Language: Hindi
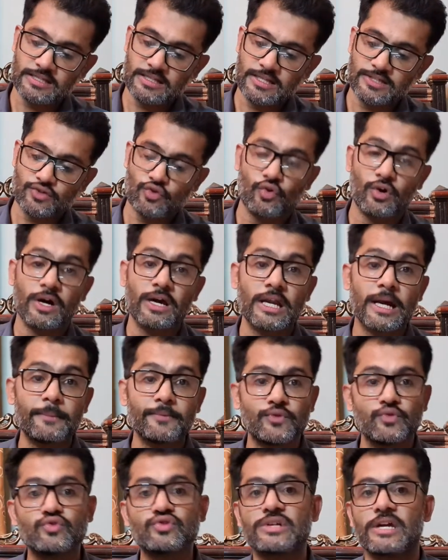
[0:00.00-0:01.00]
इसको अगर आप
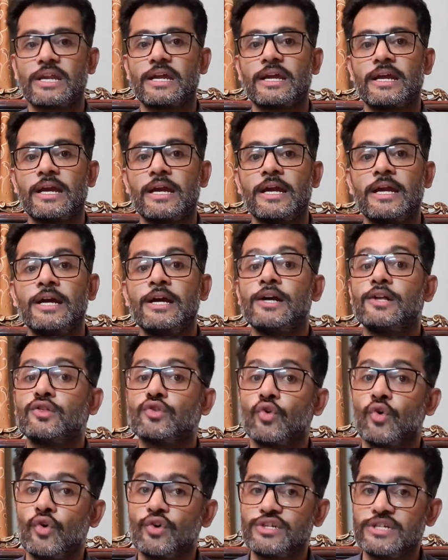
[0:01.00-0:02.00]
यूज़ करेंगे
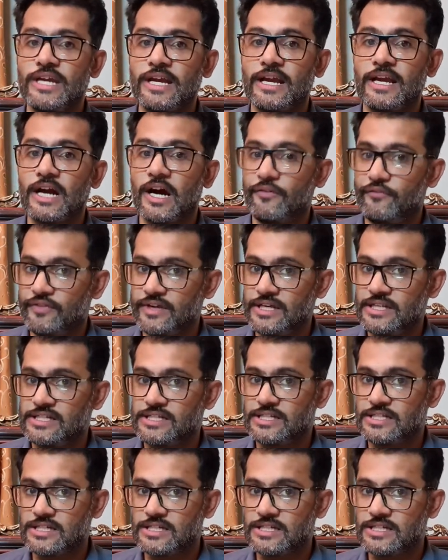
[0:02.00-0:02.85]
तो ये काफ़ी